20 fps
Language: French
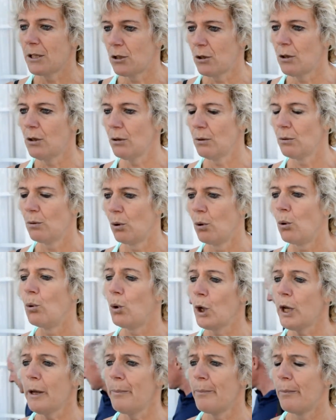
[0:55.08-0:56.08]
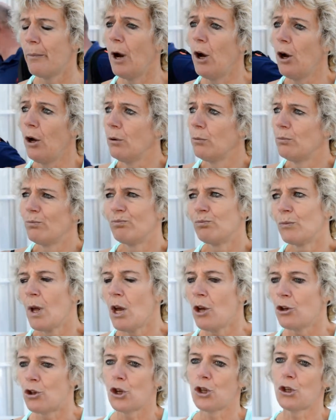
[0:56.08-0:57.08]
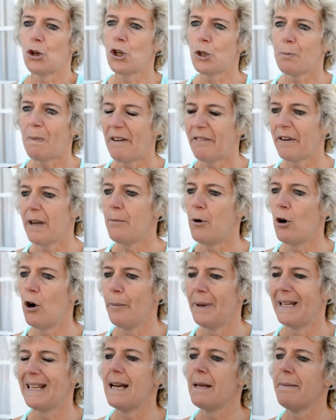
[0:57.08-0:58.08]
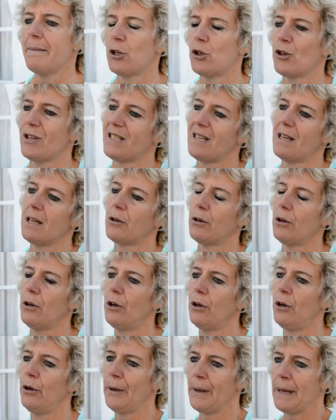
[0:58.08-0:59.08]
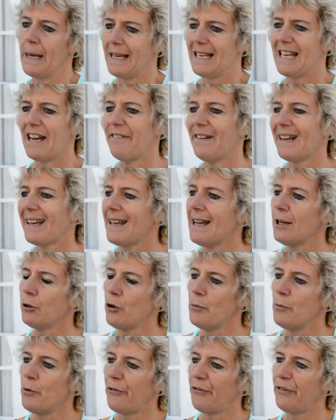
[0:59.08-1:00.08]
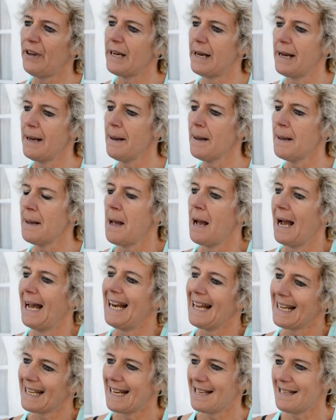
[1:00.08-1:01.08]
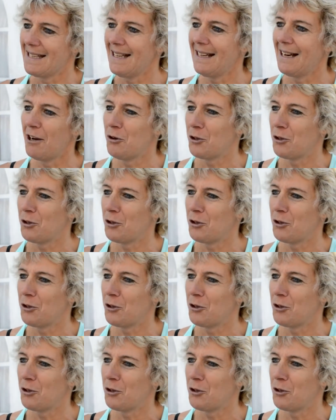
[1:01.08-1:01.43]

d'or Oui, bah, je songe pas vraiment aux médailles, mais je sais qu'il n'y avait rien de mauvais. Hein. Elle a gagné la